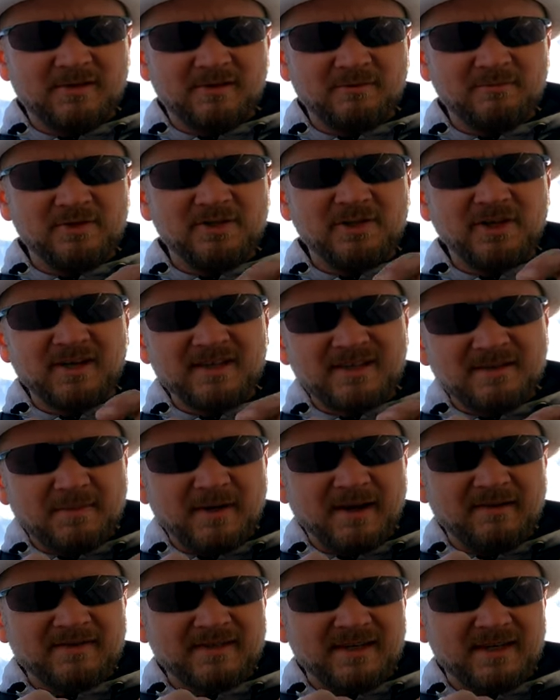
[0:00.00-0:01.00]
i on mi się nie
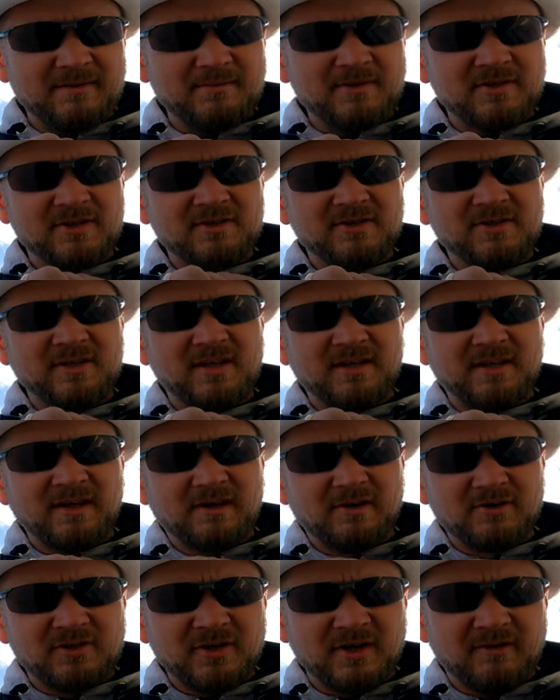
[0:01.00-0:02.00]
sprawdza, ale myślę, że
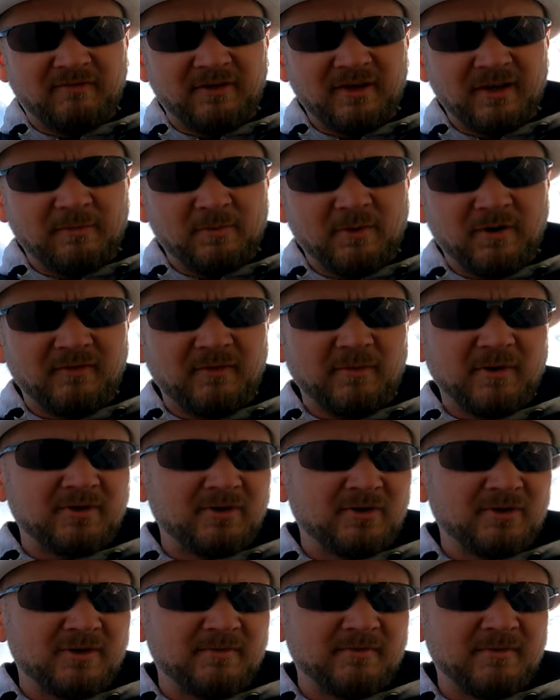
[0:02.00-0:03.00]
dlatego, że Filip łowi
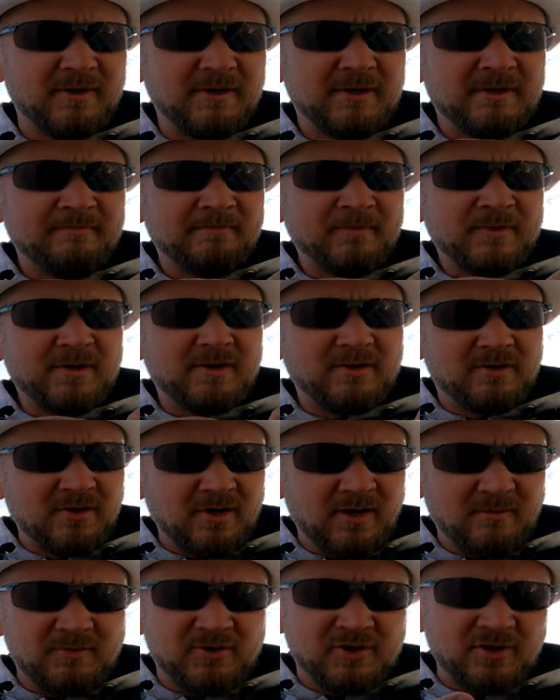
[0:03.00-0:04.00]
metodą
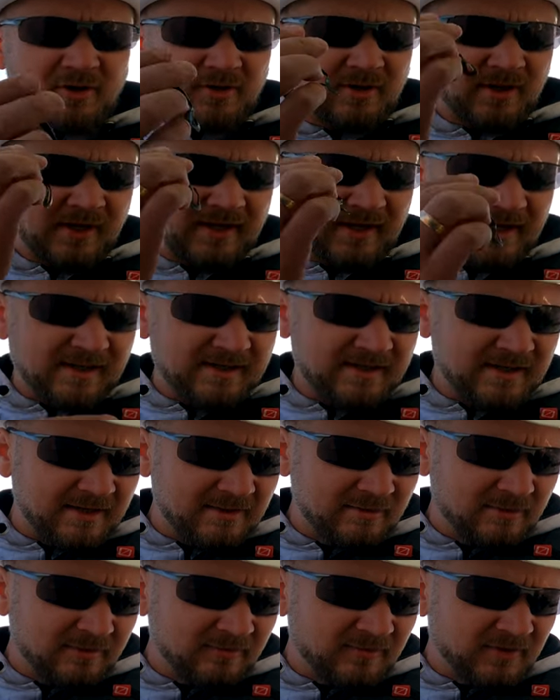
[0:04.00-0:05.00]
shot, a ja na
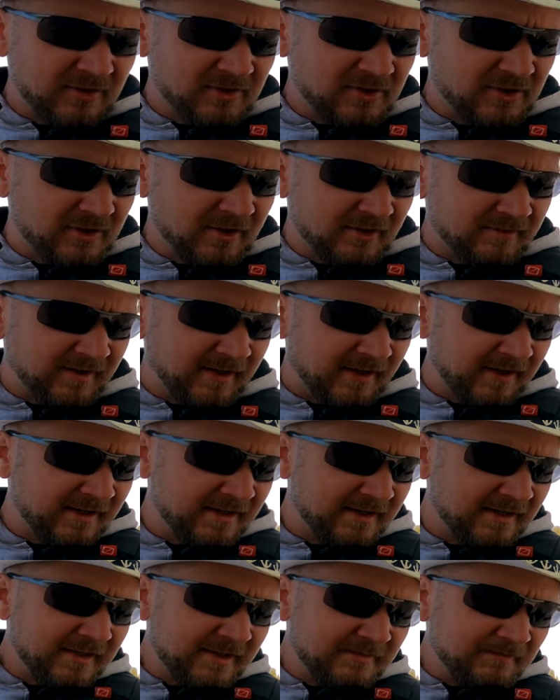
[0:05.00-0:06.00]
główki dźwigowe
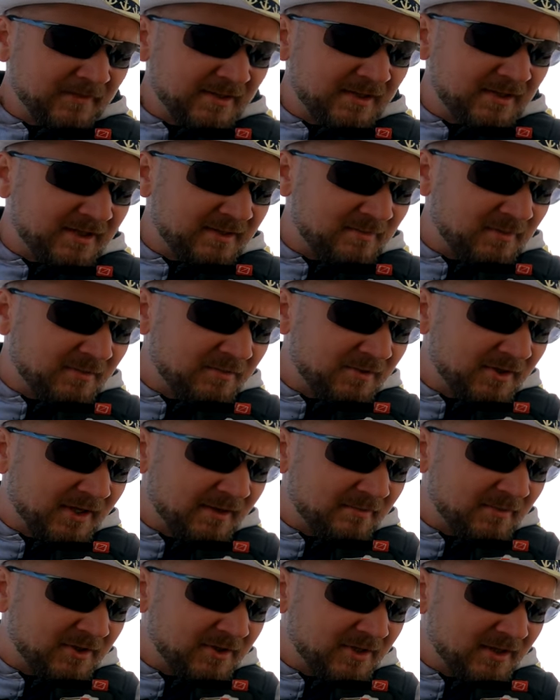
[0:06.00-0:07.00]
i
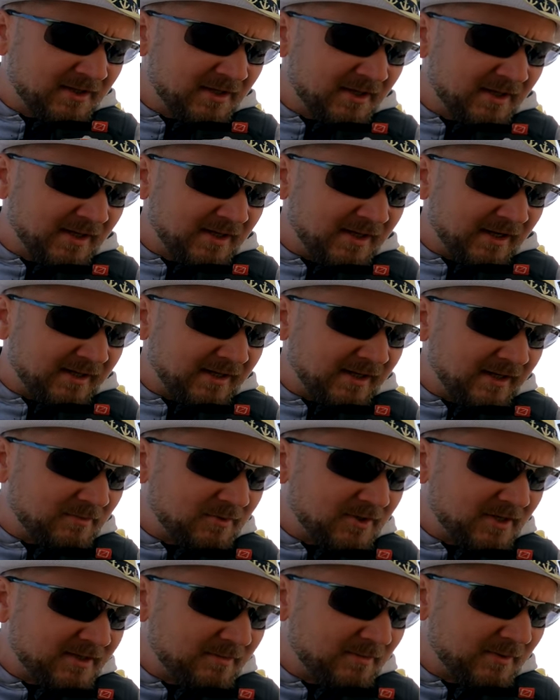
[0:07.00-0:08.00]
spróbujemy się delikatnie
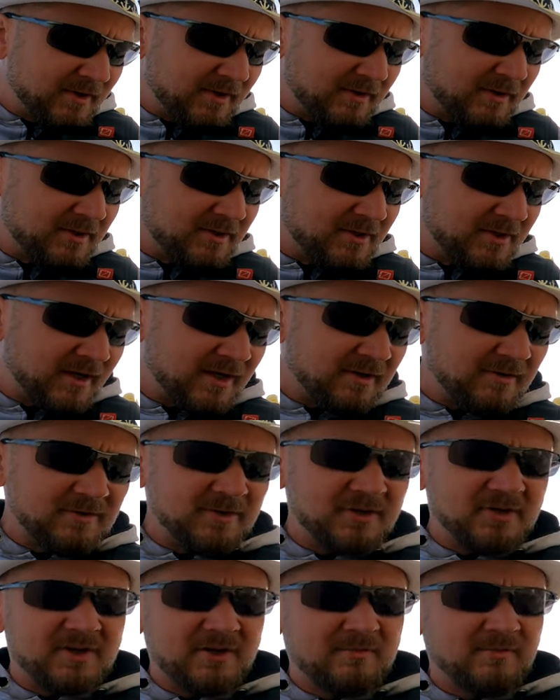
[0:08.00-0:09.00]
przezbroić na
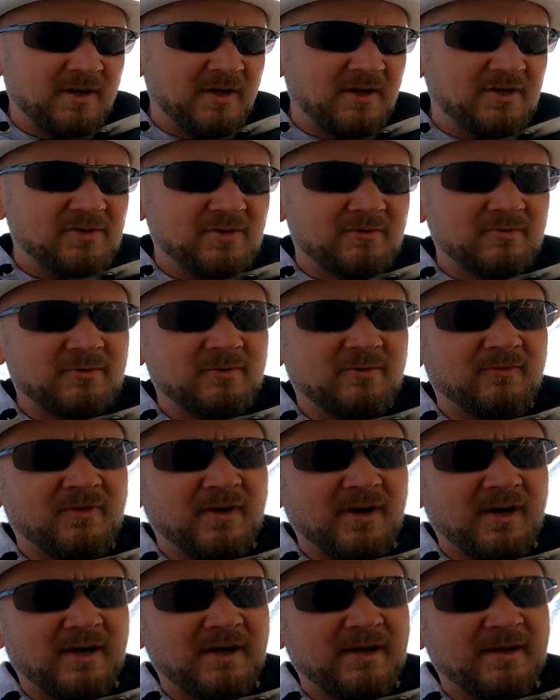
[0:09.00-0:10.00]
jakąś ciemniejszą
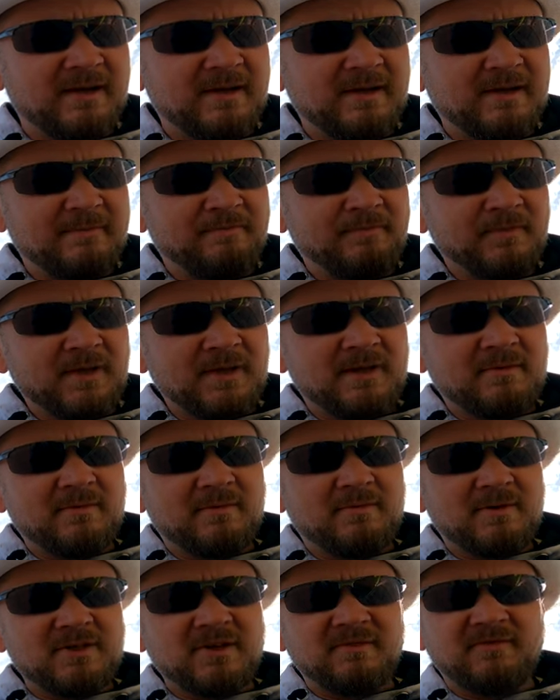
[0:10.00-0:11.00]
główkę, bo
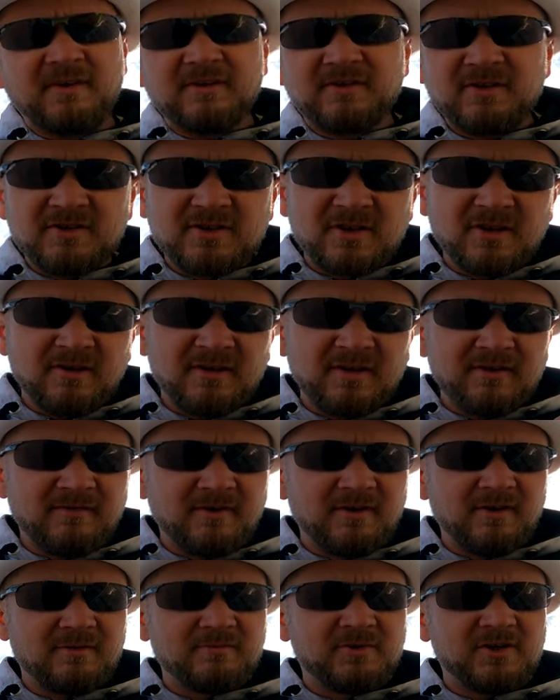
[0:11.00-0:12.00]
może faktycznie one
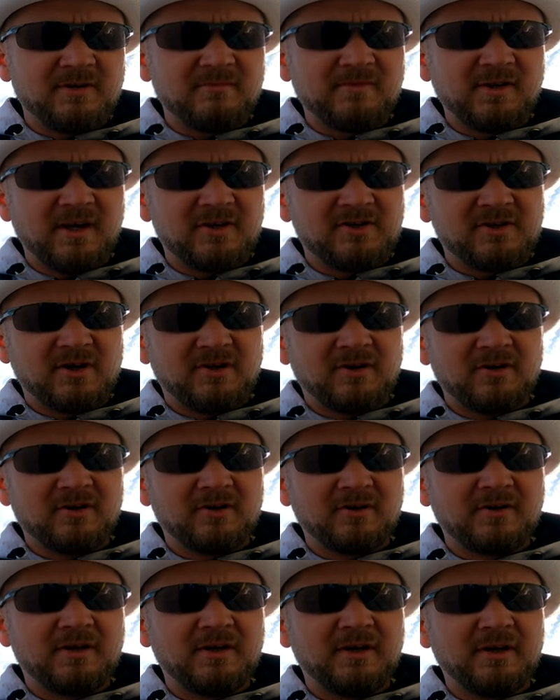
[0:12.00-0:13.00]
wolą ciemniejsze
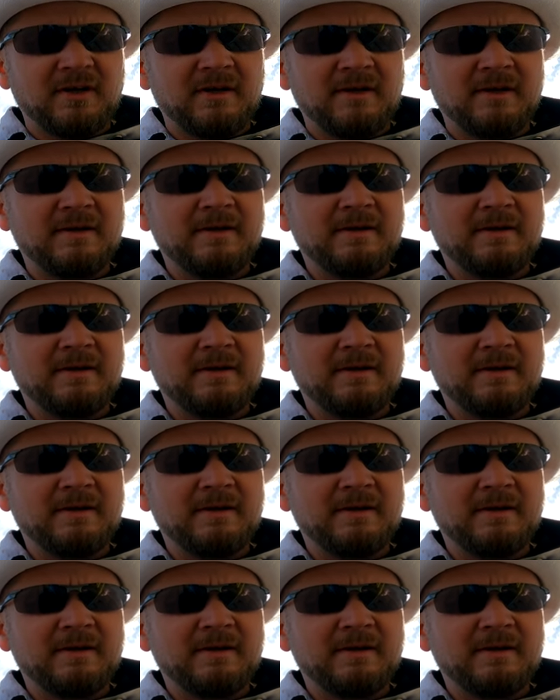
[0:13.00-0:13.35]
kolorki.